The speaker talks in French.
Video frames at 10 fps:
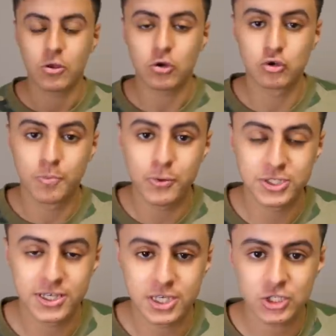Quand je
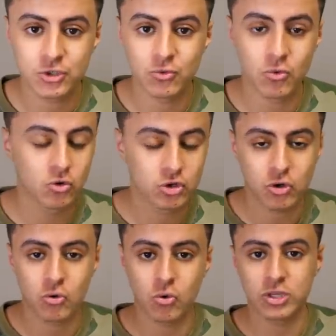pose des questions aux
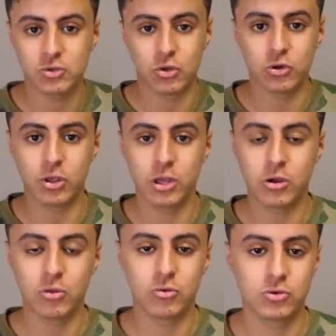gens en gros qui sont dans
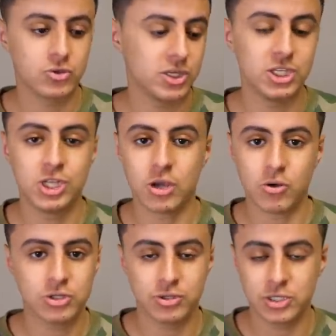l'auto-école, donc ceux qui gèrent
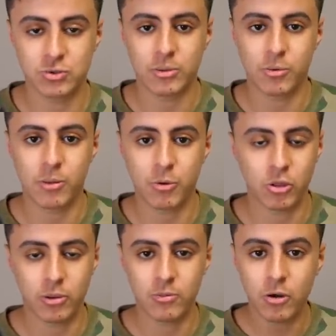quoi, ceux qui sont là pour m'apprendre
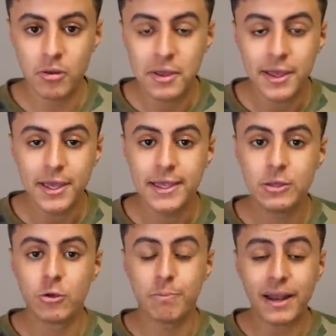normalement,
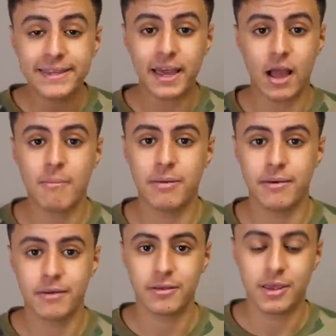ils ne parlent qu'arabe.
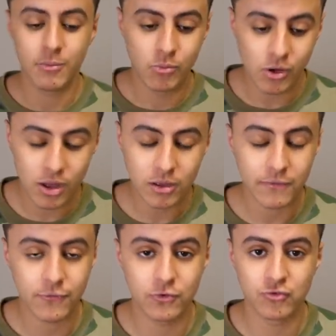Et moi,
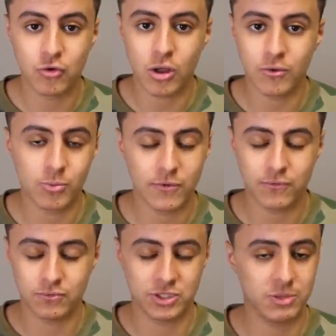faut que je vous moi,
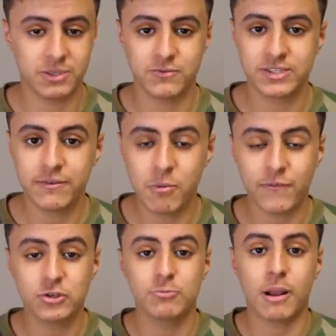je sais pas si vous savez, mais en
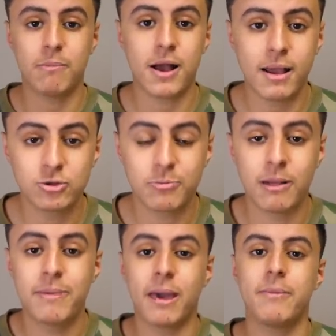fait, je ne parle pas arabe, je
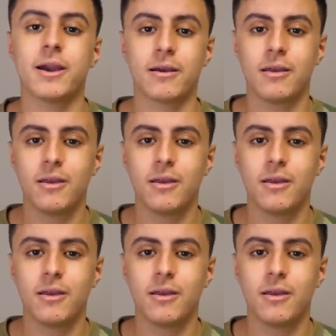parle berbère.